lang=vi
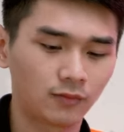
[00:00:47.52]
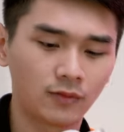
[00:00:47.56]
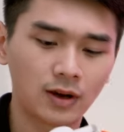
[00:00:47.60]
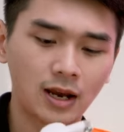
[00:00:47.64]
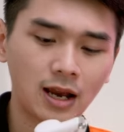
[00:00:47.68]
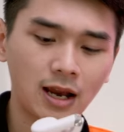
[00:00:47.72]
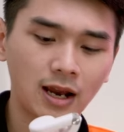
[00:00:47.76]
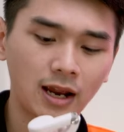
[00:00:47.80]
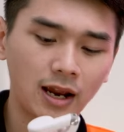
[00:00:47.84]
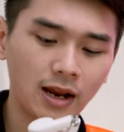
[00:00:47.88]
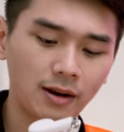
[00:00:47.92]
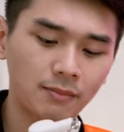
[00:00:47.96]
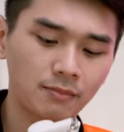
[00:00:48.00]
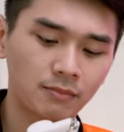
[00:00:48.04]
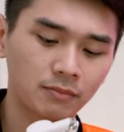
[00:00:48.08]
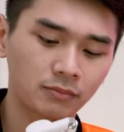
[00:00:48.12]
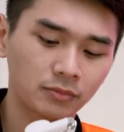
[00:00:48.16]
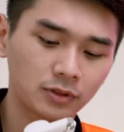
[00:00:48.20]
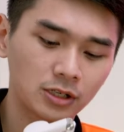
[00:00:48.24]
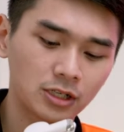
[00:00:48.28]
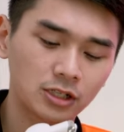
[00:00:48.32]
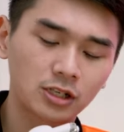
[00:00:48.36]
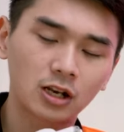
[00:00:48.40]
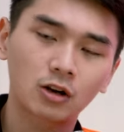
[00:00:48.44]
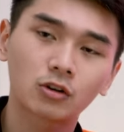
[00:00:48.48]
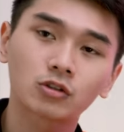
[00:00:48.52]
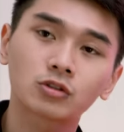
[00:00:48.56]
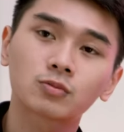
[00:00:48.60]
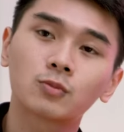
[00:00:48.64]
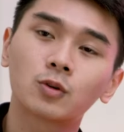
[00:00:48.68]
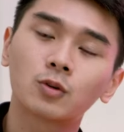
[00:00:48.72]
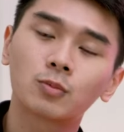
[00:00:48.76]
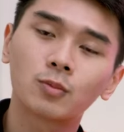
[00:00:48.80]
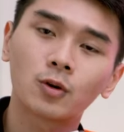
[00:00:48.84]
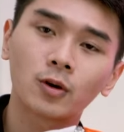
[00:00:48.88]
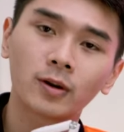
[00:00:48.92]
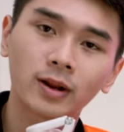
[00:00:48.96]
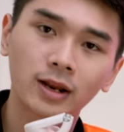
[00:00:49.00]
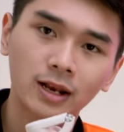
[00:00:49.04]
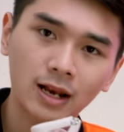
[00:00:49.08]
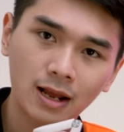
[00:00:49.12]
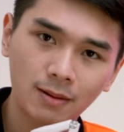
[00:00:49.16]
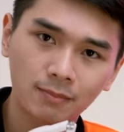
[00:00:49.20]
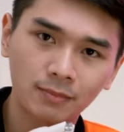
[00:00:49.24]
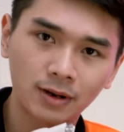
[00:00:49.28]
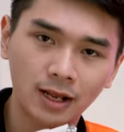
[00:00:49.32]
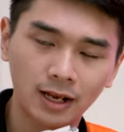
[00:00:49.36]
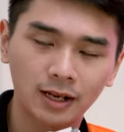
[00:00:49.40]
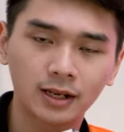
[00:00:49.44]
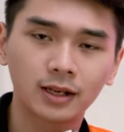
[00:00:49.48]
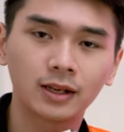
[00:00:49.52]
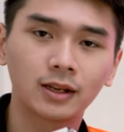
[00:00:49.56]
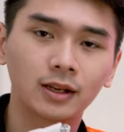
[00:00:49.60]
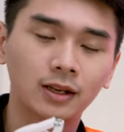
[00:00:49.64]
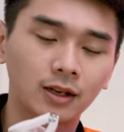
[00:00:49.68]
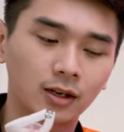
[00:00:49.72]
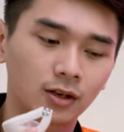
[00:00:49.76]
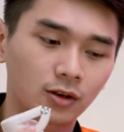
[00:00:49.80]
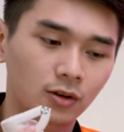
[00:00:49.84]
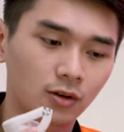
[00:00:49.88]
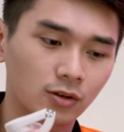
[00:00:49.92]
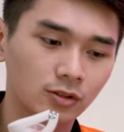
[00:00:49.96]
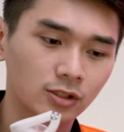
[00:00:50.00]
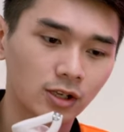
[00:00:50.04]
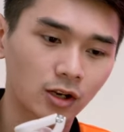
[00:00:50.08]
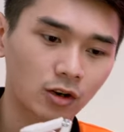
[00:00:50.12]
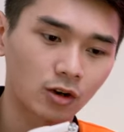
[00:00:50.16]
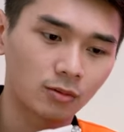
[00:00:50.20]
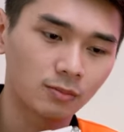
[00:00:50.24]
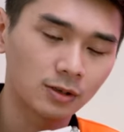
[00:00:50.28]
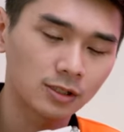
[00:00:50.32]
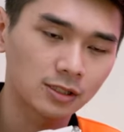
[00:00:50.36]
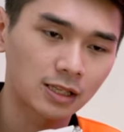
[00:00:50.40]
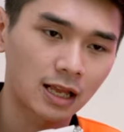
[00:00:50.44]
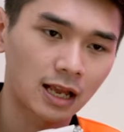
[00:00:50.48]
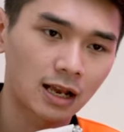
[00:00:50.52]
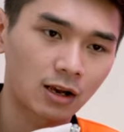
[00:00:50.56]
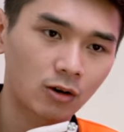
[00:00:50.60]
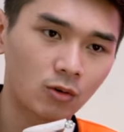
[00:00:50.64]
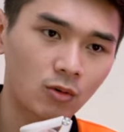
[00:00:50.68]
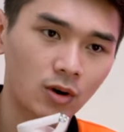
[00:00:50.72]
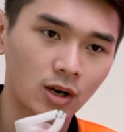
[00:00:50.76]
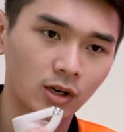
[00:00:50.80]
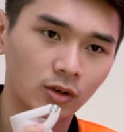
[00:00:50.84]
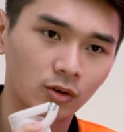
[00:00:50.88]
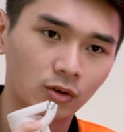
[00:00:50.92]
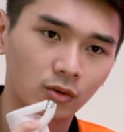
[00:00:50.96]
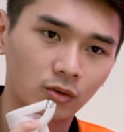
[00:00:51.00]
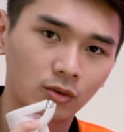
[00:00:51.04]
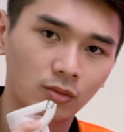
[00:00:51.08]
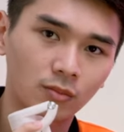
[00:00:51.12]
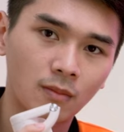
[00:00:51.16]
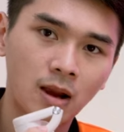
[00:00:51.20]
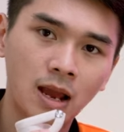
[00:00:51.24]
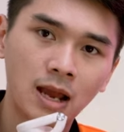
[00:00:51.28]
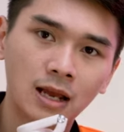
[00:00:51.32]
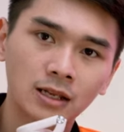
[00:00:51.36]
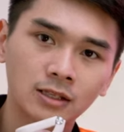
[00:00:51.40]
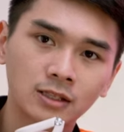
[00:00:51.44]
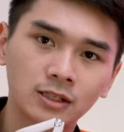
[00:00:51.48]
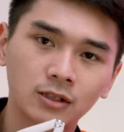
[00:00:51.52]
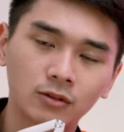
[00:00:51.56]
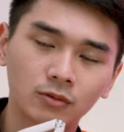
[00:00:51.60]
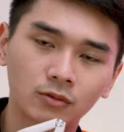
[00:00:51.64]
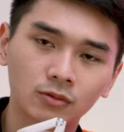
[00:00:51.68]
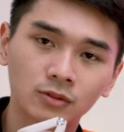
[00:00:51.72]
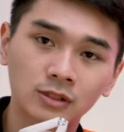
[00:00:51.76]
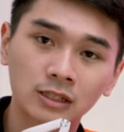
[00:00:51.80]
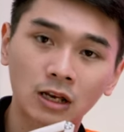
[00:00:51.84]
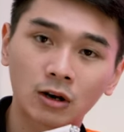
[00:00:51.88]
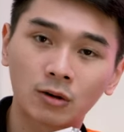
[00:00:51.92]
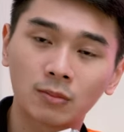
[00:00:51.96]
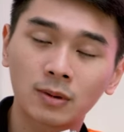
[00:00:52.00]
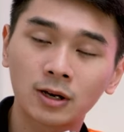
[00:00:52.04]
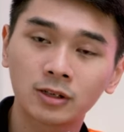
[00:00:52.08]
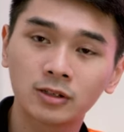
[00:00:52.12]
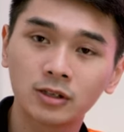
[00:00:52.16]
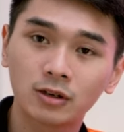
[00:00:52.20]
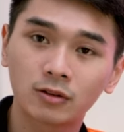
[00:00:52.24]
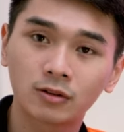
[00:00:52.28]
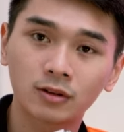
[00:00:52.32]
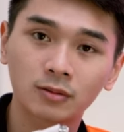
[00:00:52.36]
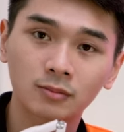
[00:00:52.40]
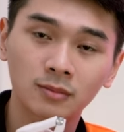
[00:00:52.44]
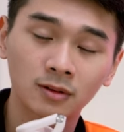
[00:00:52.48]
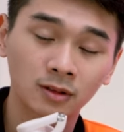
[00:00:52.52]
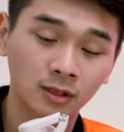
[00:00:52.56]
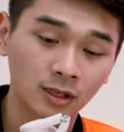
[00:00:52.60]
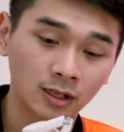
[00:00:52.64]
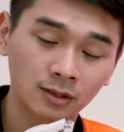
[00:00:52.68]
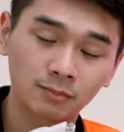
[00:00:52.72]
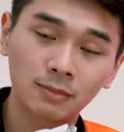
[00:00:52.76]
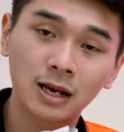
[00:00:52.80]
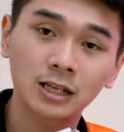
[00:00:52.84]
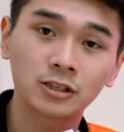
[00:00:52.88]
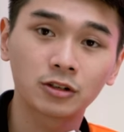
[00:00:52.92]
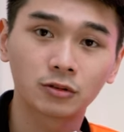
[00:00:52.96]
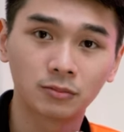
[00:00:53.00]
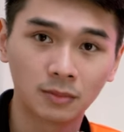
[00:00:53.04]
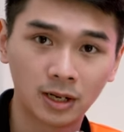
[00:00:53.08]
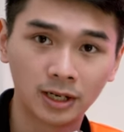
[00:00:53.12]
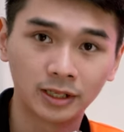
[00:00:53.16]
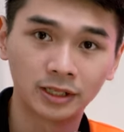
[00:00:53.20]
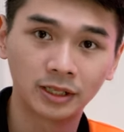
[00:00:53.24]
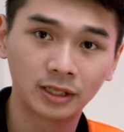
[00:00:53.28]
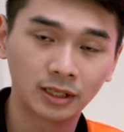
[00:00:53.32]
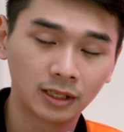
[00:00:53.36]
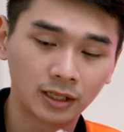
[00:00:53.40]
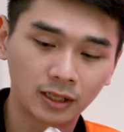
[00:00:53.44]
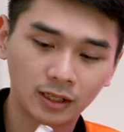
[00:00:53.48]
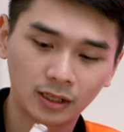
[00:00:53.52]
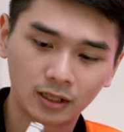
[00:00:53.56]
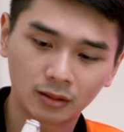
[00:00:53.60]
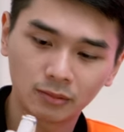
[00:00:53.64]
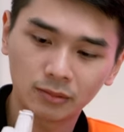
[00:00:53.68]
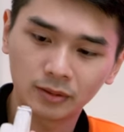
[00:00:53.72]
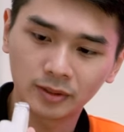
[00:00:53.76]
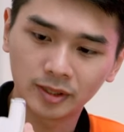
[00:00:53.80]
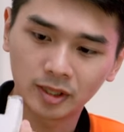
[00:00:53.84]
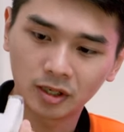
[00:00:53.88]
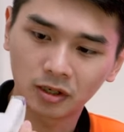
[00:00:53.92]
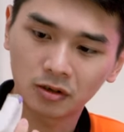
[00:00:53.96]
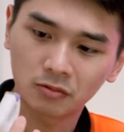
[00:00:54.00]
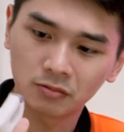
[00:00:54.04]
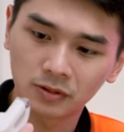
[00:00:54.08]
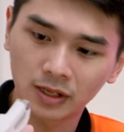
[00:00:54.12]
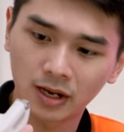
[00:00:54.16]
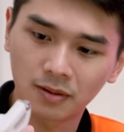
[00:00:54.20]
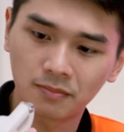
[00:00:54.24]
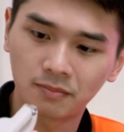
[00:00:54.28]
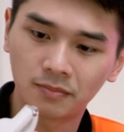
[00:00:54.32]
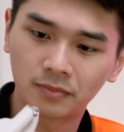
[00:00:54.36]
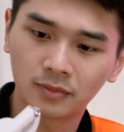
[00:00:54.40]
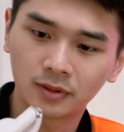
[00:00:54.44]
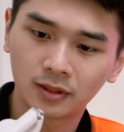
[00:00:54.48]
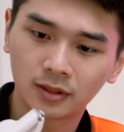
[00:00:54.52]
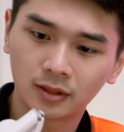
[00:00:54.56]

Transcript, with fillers: Và em đê jê i Osmo Mobile năm này nó sẽ có mức giá khoảng độ ba triệu sáu bao nhiêu đó, gần ba triệu bảy. Nếu mình nhớ không nhầm.